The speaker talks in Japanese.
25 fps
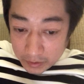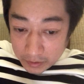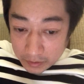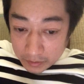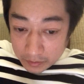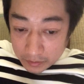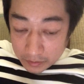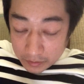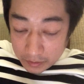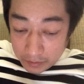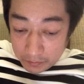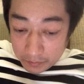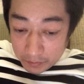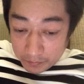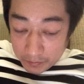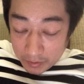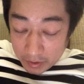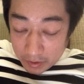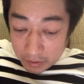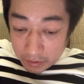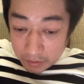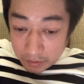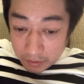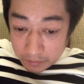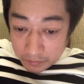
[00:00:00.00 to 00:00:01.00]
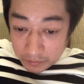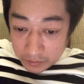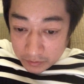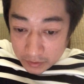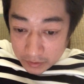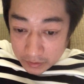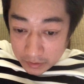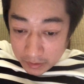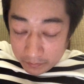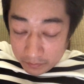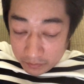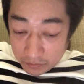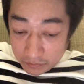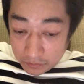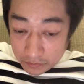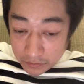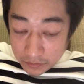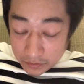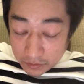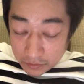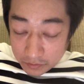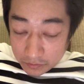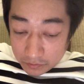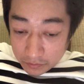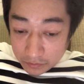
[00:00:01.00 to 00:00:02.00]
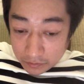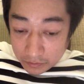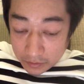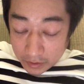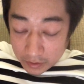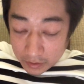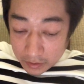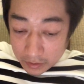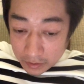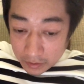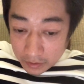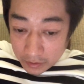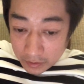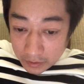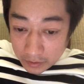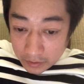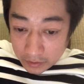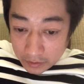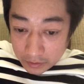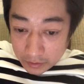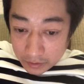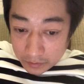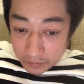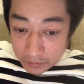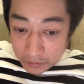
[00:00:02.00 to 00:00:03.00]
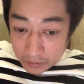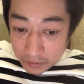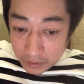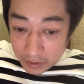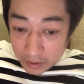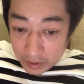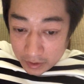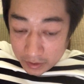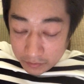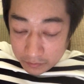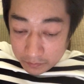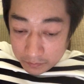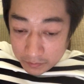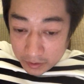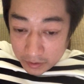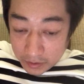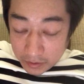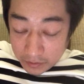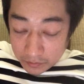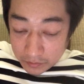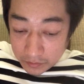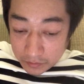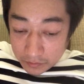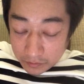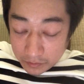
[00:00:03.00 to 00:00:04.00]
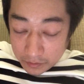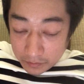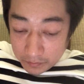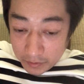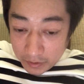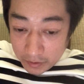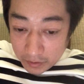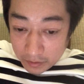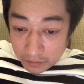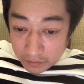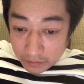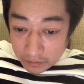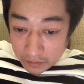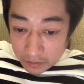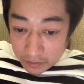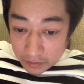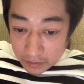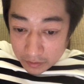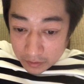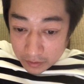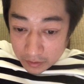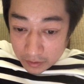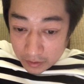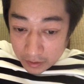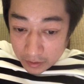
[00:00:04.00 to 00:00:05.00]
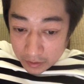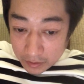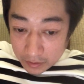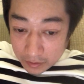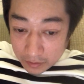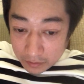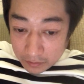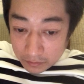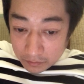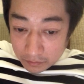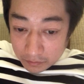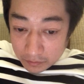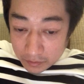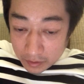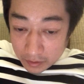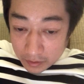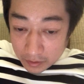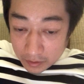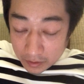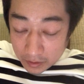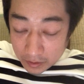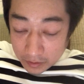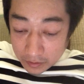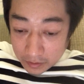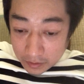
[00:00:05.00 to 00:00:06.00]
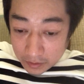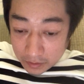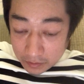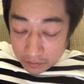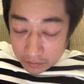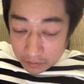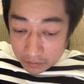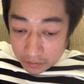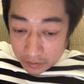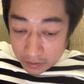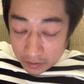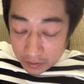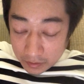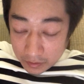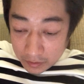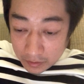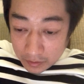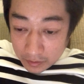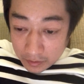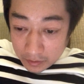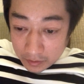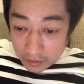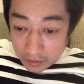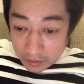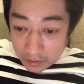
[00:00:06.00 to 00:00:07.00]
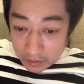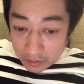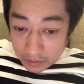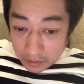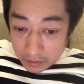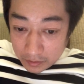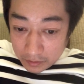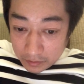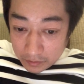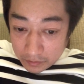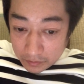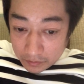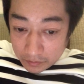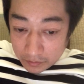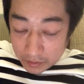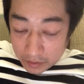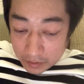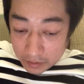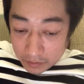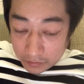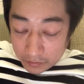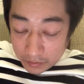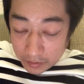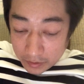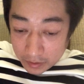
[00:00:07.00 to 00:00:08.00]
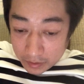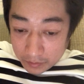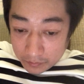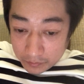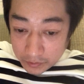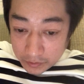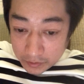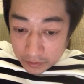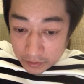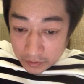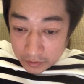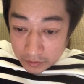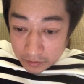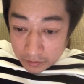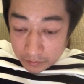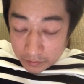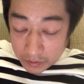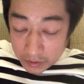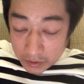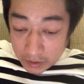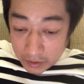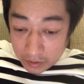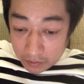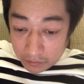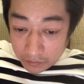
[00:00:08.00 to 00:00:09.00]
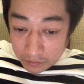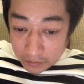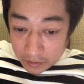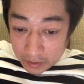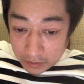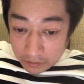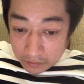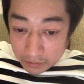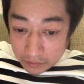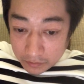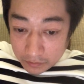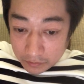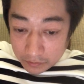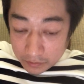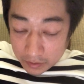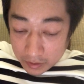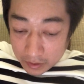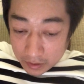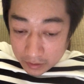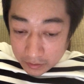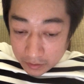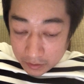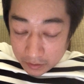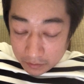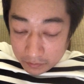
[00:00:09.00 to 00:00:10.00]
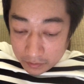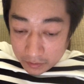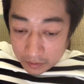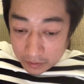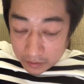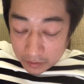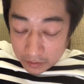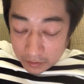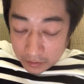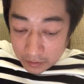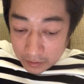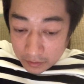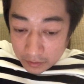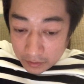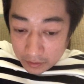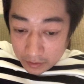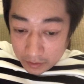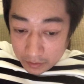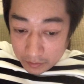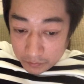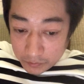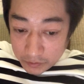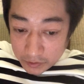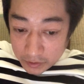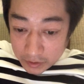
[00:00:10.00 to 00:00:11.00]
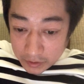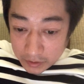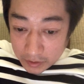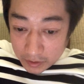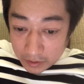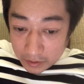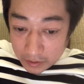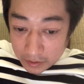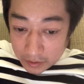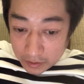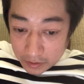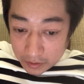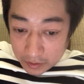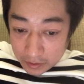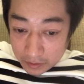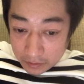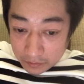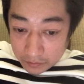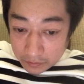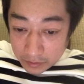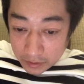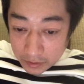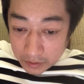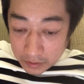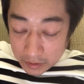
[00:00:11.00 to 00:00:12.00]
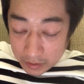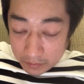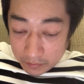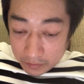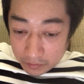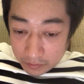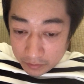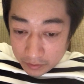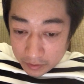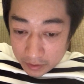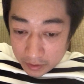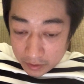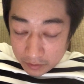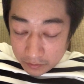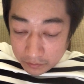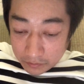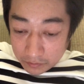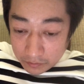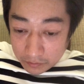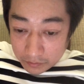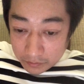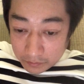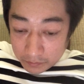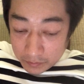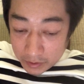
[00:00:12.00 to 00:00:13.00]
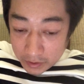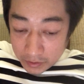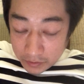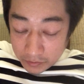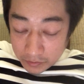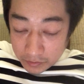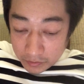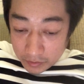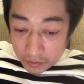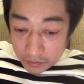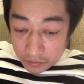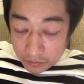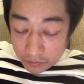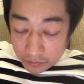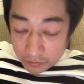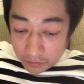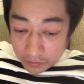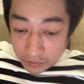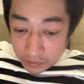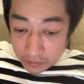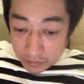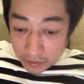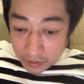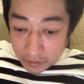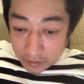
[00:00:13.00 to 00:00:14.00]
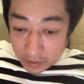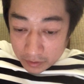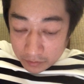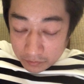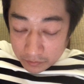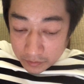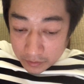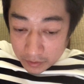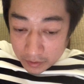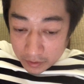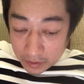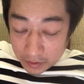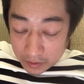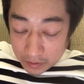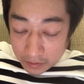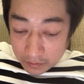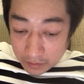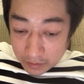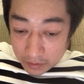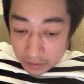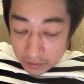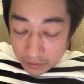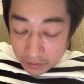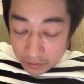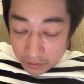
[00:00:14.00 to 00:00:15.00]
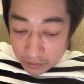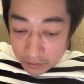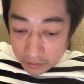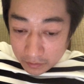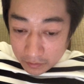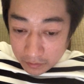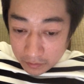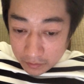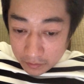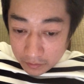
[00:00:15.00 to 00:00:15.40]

まずは今周り自分がタバコを吸うことで自分以外の周りの人に迷惑をかけているとかかかっているとかっていうような声がもし一度も聞いたことがあるような方はえもしかしたらあの電子タバコに変えると周りの人は喜んでくれる可能性があるなって